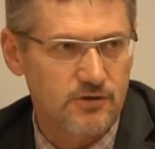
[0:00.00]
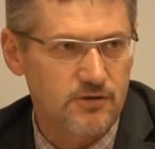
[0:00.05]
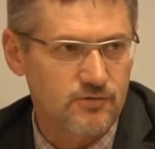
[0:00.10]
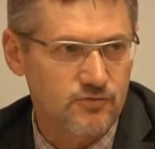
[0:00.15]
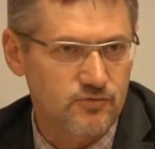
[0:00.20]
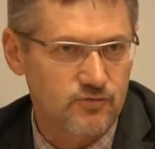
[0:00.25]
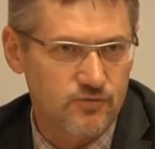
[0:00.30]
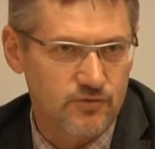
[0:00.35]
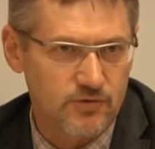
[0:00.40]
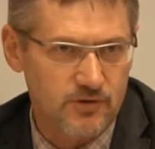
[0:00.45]

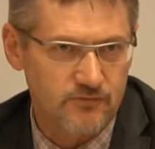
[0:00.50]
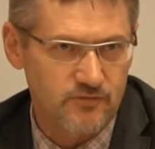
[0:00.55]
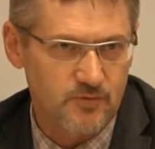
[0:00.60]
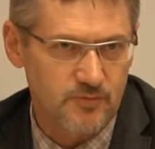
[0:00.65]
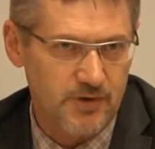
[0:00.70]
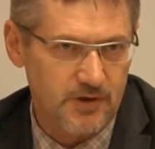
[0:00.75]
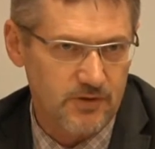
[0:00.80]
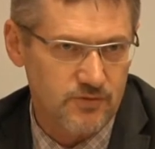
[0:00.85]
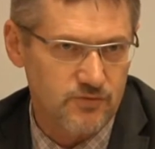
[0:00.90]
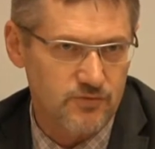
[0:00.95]
konkuruje w
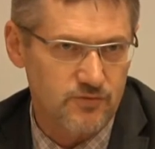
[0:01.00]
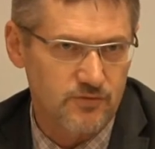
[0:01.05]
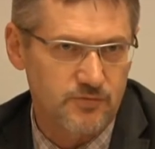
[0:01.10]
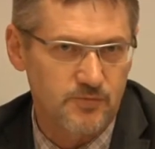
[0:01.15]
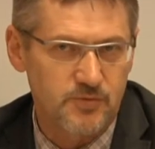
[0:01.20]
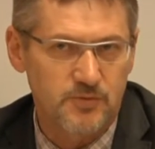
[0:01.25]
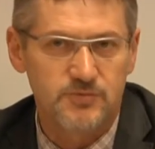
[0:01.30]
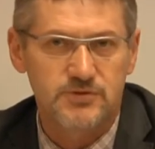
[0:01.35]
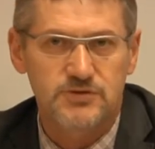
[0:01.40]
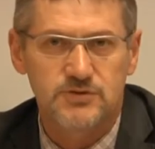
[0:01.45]
oparciu o
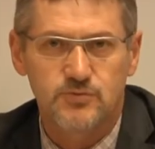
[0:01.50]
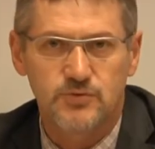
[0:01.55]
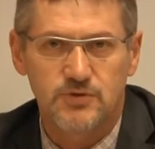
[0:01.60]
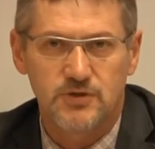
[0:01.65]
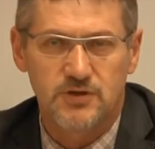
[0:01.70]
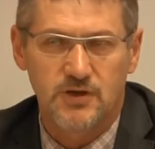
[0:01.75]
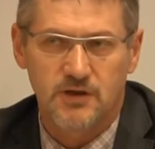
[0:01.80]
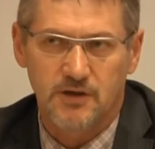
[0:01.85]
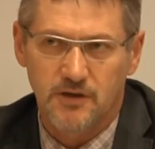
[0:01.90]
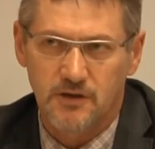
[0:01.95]
pomysły,
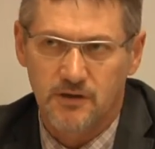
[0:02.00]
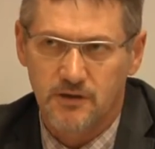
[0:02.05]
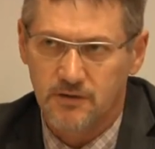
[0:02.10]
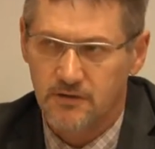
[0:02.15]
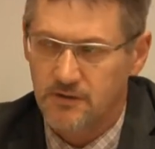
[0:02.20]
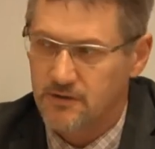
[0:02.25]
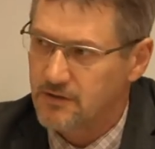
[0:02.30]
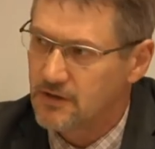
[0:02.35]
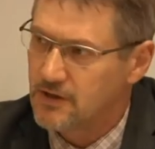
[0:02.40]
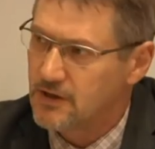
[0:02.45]
idee
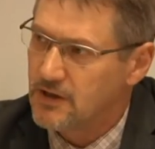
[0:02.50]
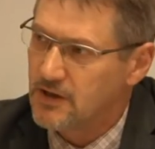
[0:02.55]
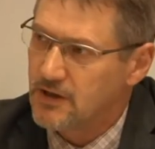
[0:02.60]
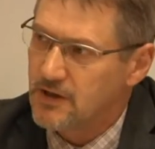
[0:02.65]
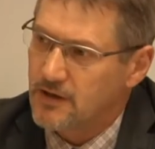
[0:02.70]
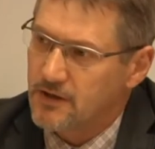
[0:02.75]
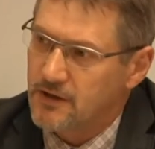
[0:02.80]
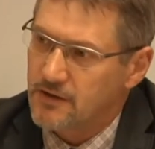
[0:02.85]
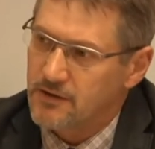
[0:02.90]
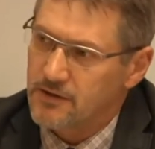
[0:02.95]
i
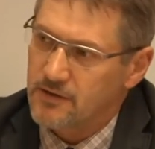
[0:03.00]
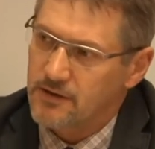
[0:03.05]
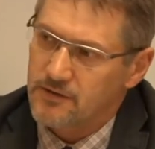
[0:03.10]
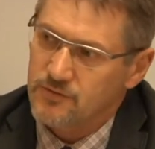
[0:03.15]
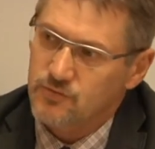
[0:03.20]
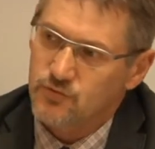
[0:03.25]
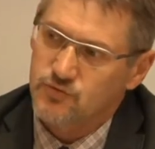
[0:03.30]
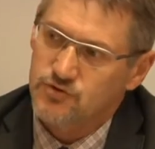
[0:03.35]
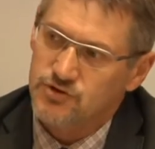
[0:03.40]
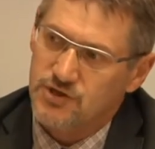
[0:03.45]
e,
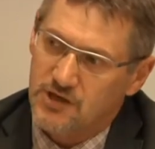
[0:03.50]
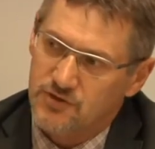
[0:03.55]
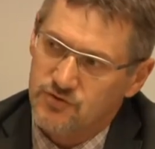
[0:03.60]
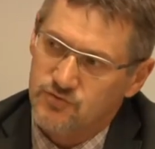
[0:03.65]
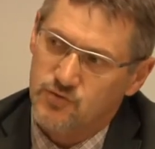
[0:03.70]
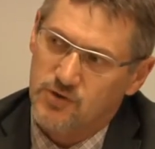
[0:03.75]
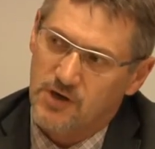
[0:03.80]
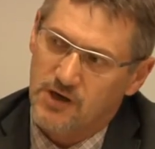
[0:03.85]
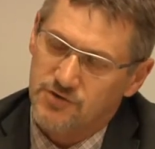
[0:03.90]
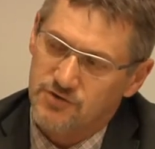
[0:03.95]
tu trzeba
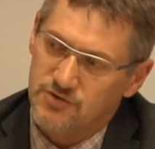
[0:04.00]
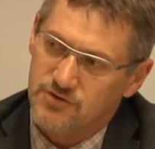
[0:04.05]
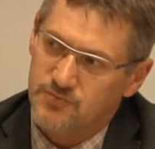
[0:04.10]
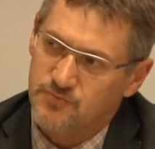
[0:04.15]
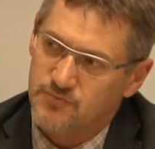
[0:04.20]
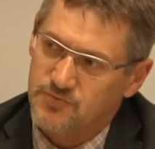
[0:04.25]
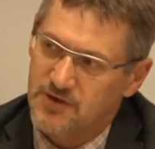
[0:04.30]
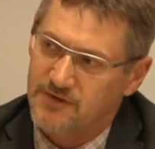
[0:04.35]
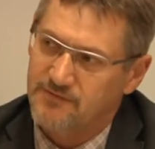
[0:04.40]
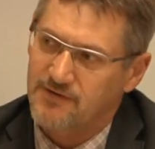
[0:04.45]
szukać
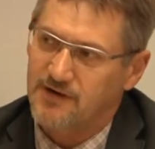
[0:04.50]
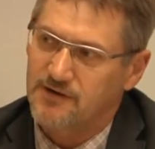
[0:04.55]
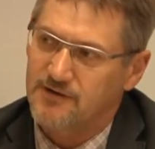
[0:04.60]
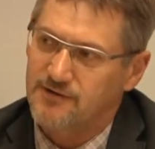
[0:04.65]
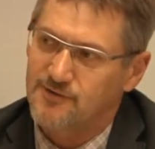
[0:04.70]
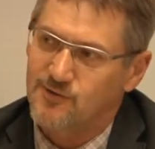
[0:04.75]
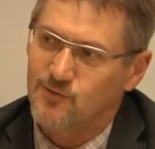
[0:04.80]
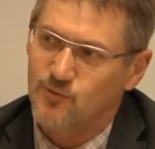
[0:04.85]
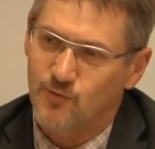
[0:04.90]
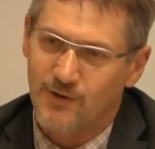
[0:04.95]

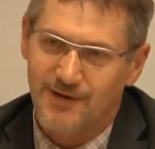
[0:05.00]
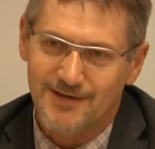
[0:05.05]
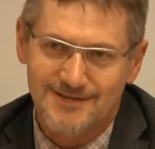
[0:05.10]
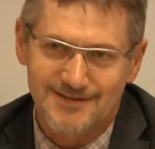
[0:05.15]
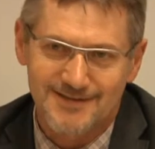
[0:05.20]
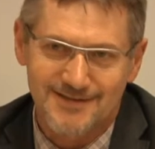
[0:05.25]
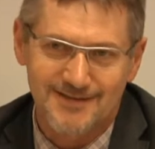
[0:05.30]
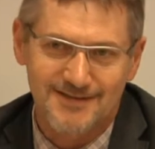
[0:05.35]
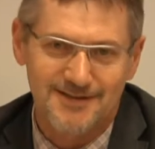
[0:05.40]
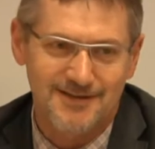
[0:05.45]
przewag
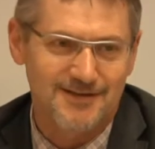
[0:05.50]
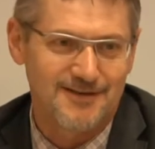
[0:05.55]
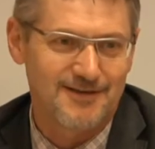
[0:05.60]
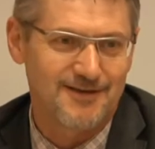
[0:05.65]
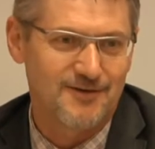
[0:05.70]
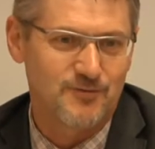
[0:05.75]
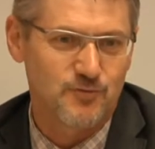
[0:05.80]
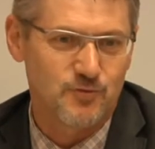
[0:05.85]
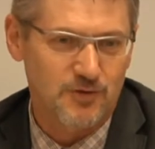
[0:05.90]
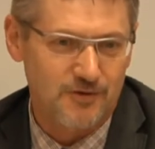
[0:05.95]
konkurencyjnych,
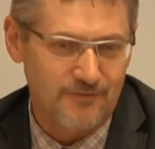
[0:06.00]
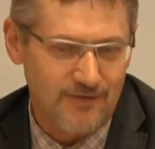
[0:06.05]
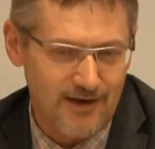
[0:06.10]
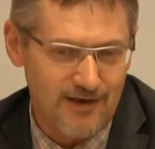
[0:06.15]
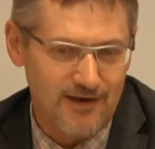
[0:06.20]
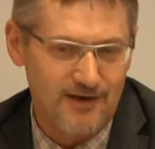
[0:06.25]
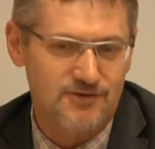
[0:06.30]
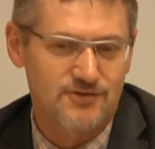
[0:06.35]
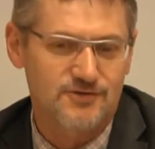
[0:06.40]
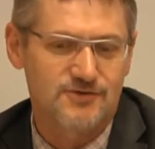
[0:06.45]
je
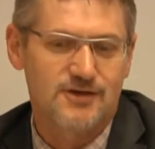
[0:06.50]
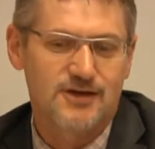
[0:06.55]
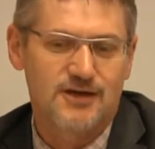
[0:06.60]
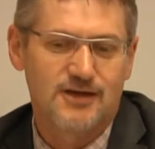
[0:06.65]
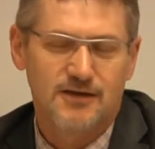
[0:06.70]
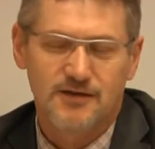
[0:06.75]
utrwalać.